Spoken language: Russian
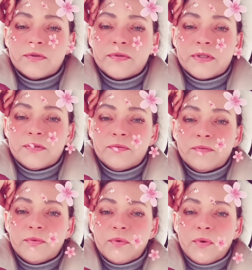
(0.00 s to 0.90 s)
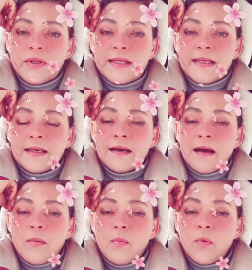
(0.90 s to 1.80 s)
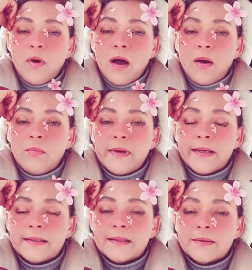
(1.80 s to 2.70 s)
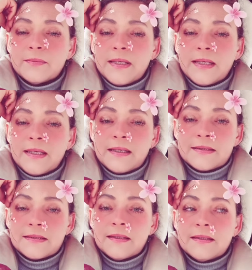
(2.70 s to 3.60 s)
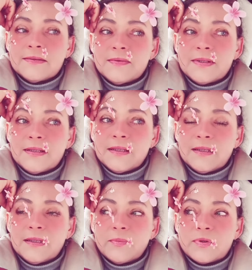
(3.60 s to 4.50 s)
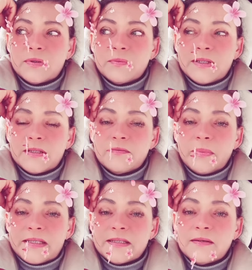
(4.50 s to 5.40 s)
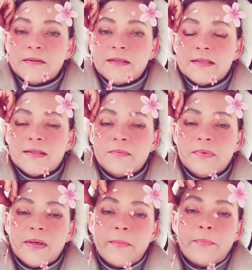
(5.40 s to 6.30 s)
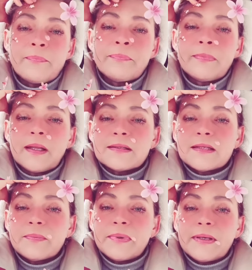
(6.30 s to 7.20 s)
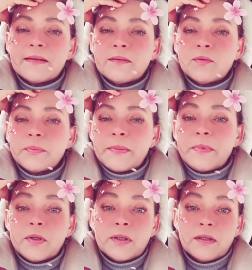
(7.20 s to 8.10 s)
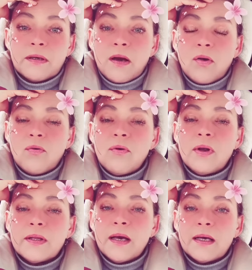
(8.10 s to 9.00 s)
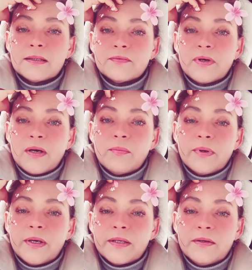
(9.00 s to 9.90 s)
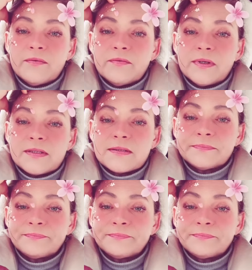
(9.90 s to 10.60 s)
всего никому об этом не рассказывать. Или, допустим, если вы поставили себе запрет, ну, к примеру, на алкоголь, да, где-то в компании вас